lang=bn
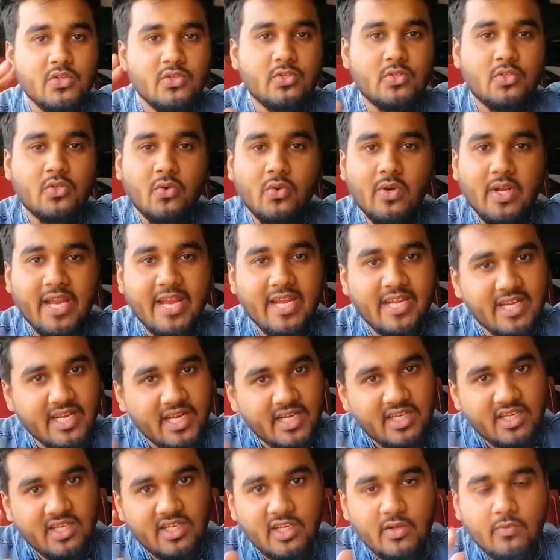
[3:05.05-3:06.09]
সো
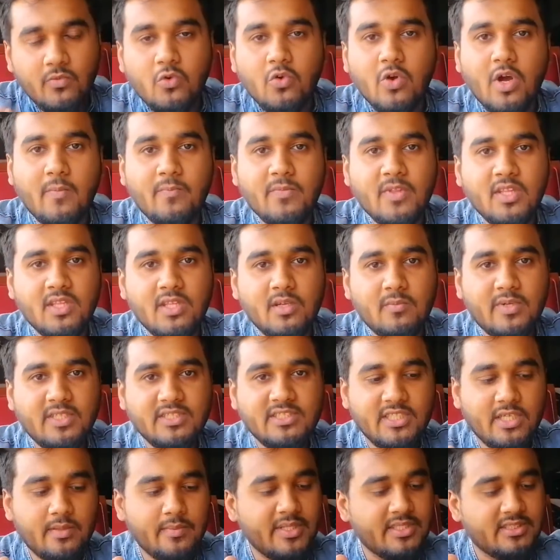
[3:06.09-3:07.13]
এটারই রিভিউ আপনাদের
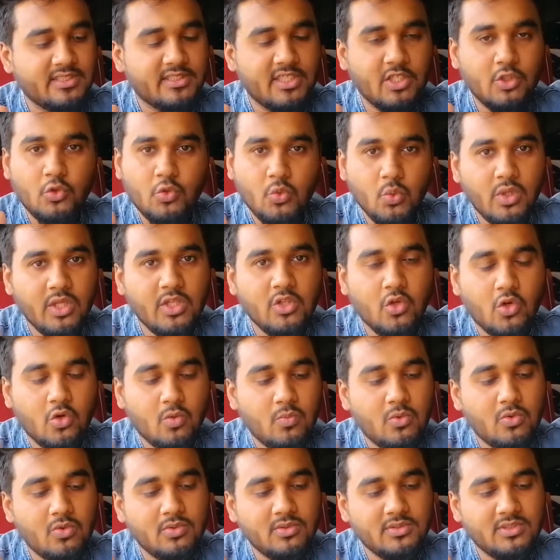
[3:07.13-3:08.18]
মাঝে আমি আজকে তুলে
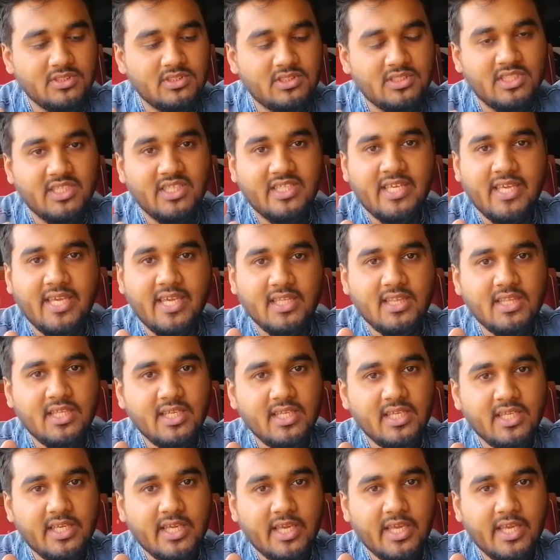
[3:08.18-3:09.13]
ধরবো যে খেতে